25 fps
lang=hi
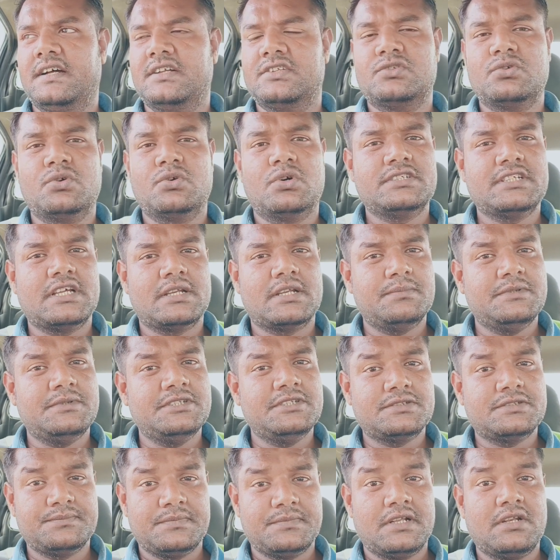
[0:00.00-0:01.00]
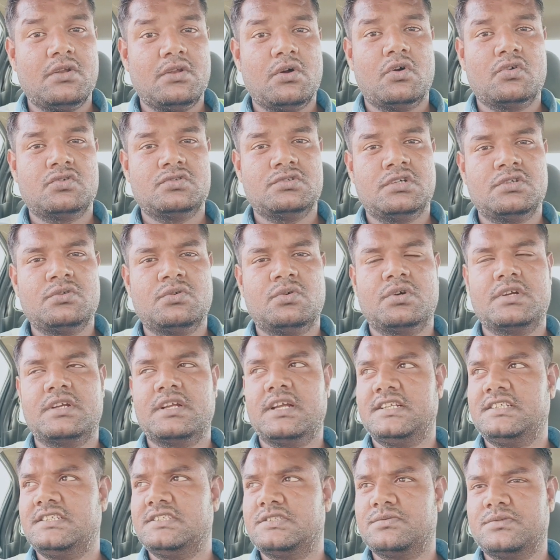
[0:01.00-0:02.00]
2020 में लॉकडाउन हो
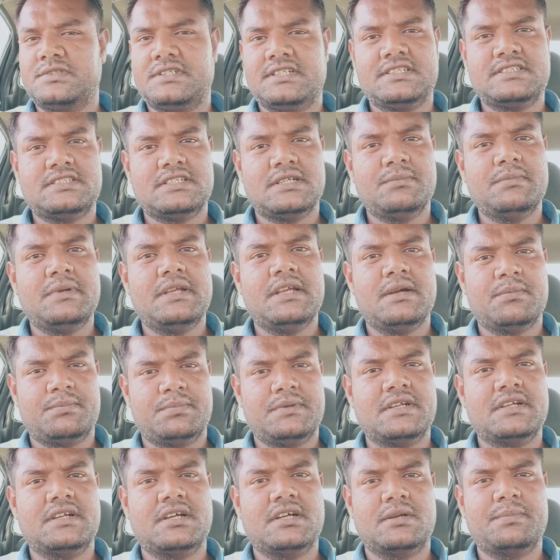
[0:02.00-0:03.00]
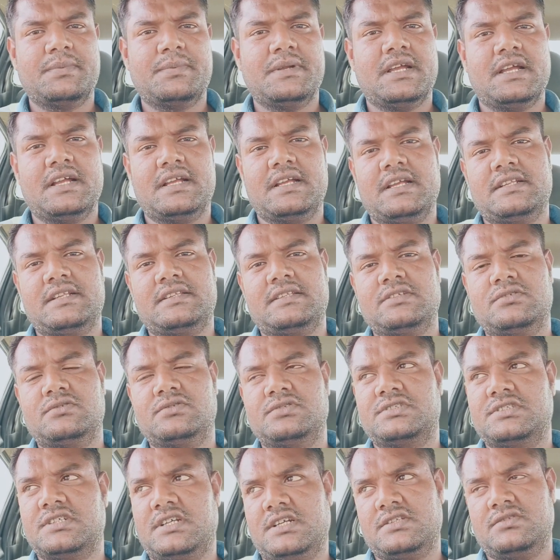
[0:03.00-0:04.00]
गया जिस वजह से मैं अपने घर पे आ गया था तो
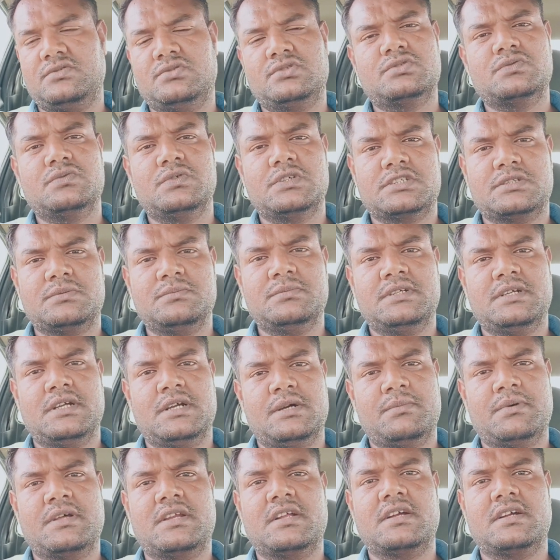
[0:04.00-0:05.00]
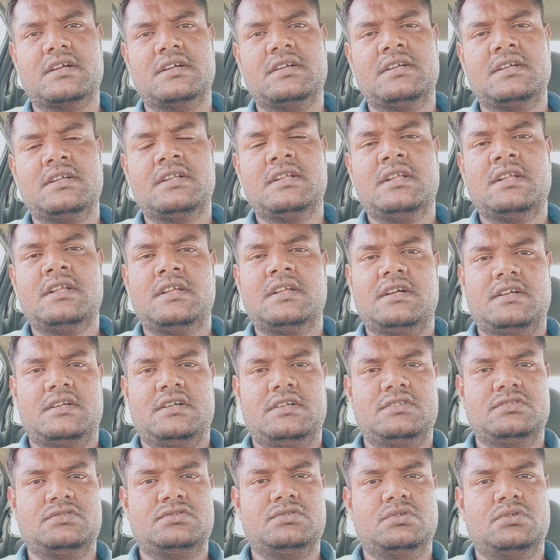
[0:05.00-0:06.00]
शायद उस वक्त में
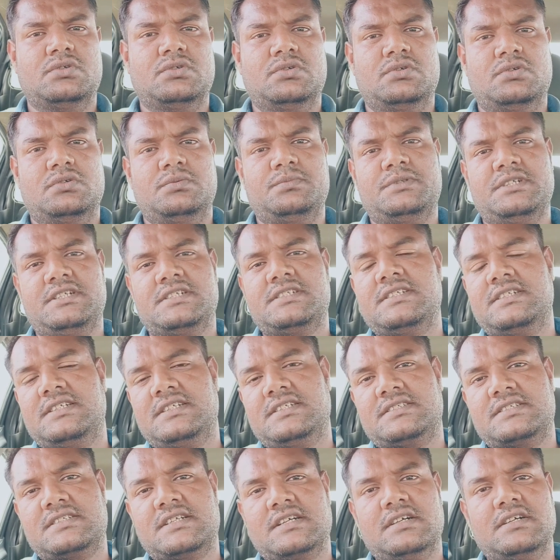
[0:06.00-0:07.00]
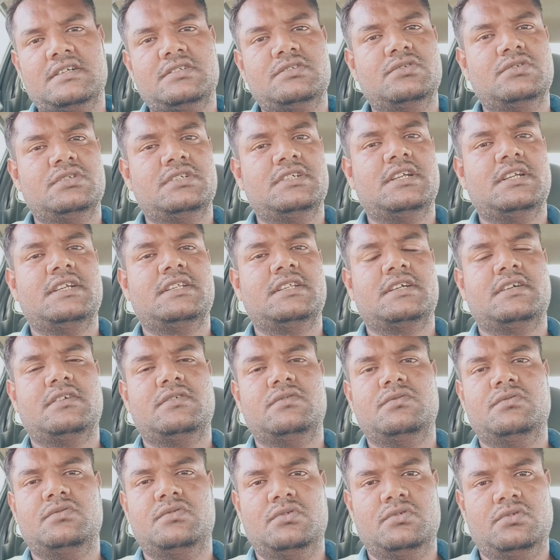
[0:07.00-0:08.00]
हमारा जो बी e का जो ये था
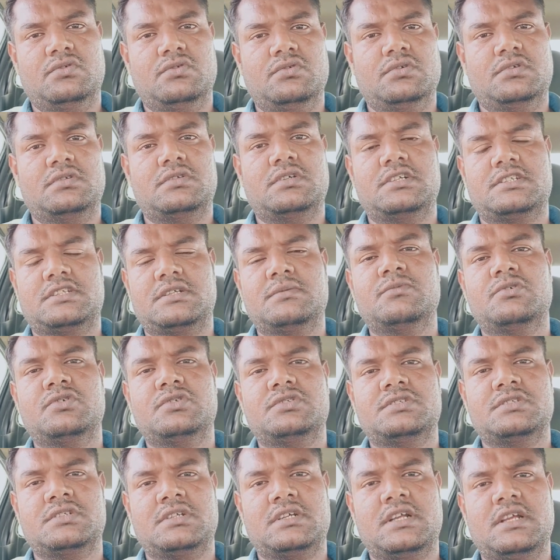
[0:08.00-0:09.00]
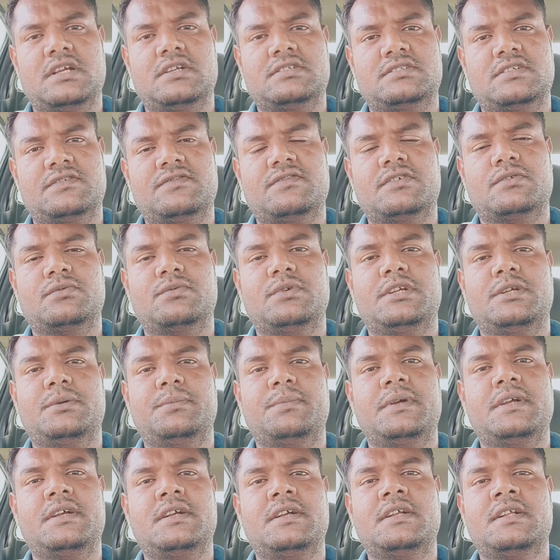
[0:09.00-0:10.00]
वो ख़त्म हो गया सफ़र वहीं
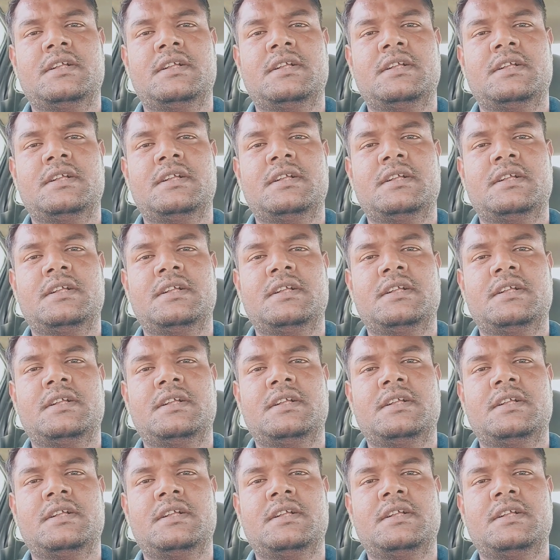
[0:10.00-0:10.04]
पे